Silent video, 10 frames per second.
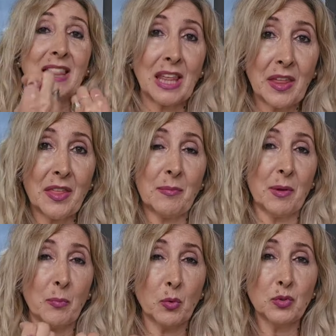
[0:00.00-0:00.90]
desde
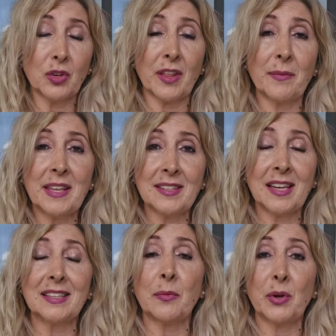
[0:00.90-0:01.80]
mi punto de
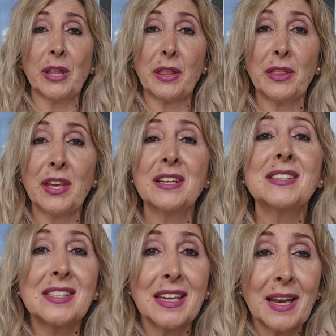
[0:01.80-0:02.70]
vista, te voy a decir
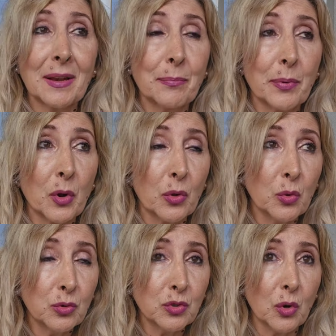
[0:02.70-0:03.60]
si el
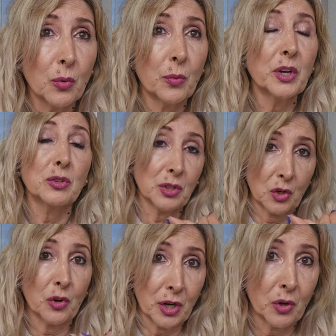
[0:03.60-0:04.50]
producto, bueno, te
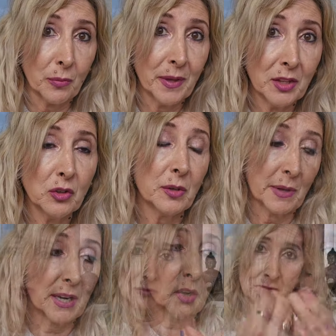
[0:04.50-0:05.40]
lo recomiendo, te voy
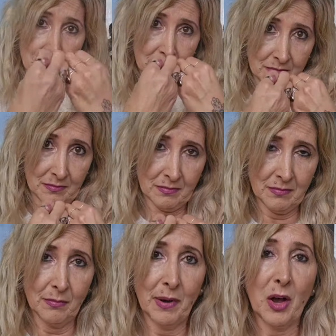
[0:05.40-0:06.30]
a recomendar
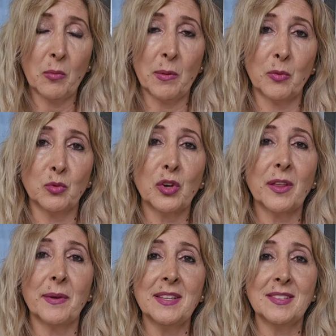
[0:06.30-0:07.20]
bajo mi punto
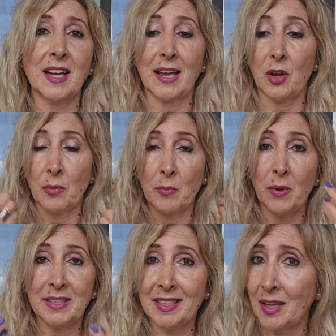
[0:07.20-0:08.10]
de vista, que lo mismo
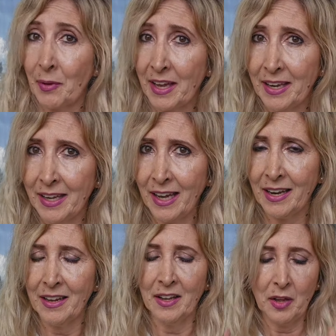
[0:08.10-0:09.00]
a ti te va genial,
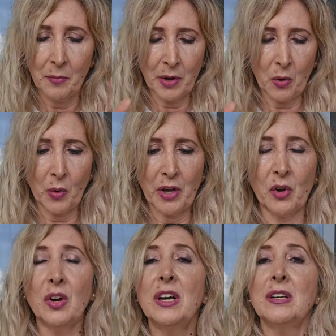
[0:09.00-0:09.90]
pero
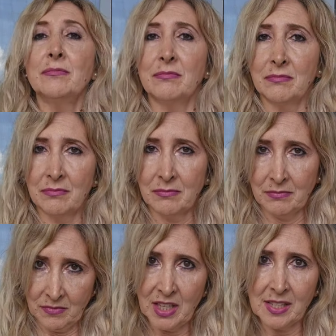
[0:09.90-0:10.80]
bueno,
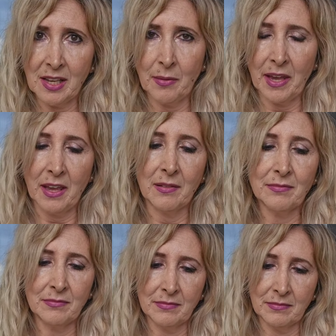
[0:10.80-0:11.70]
mm, ya sabéis,
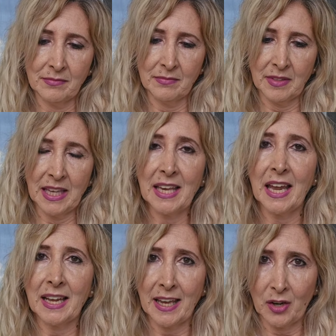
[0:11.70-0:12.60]
mm, y
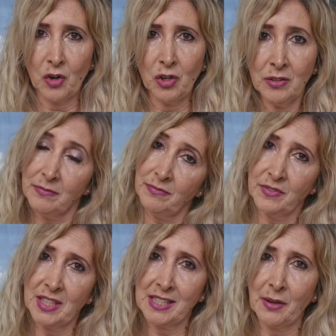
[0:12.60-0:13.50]
el que no
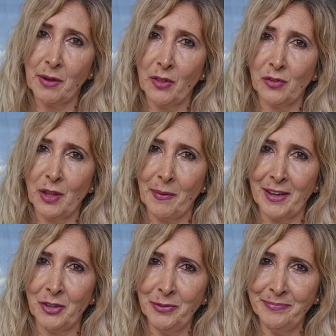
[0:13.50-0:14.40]
ya sabéis dónde va,
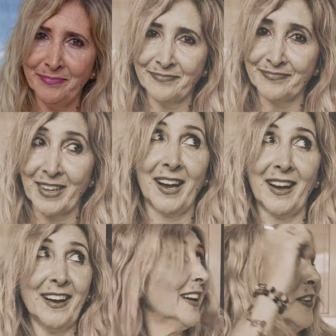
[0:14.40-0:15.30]
¿no?
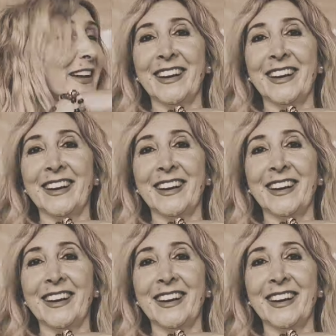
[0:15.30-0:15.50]
A la vera.